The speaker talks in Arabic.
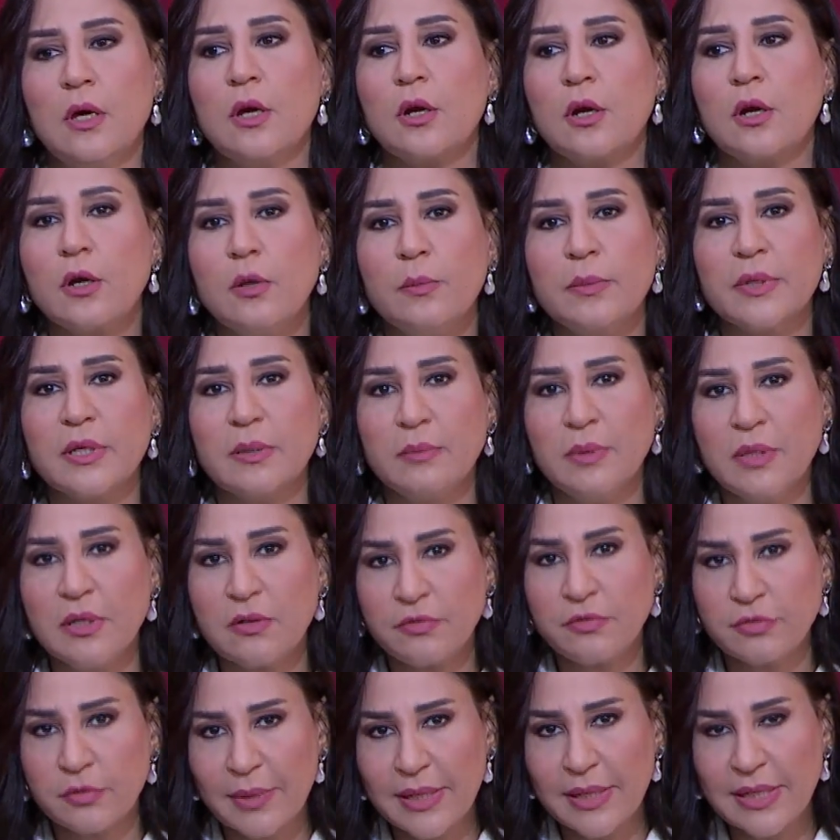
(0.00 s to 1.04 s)
رقم كبير
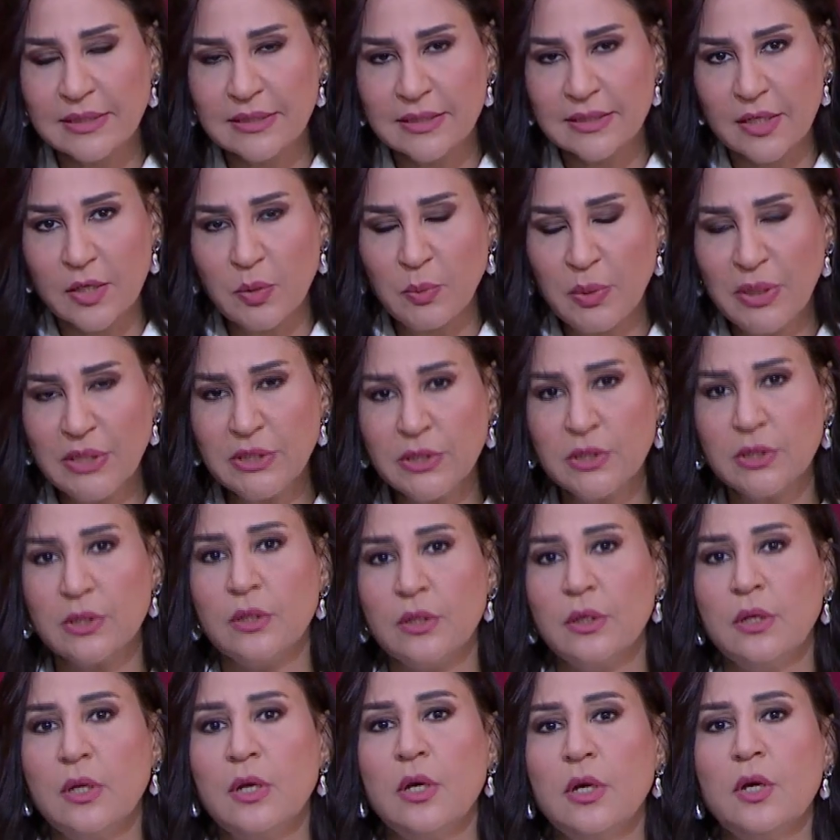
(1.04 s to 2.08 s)
في بلد زي مصر
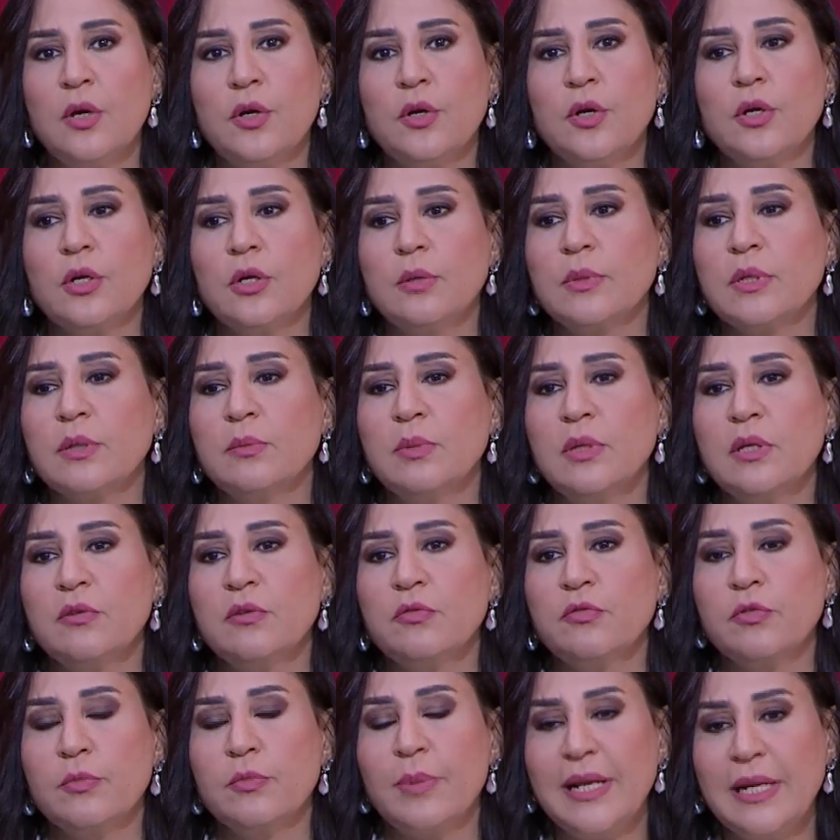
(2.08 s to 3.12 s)
رقم كبير
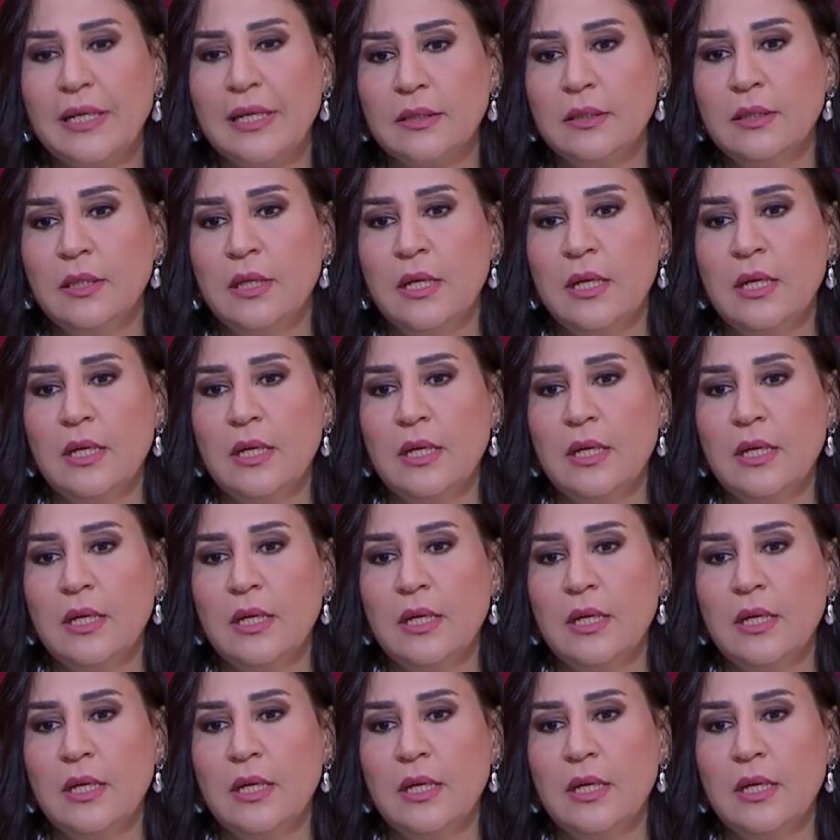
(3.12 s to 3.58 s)
في بلد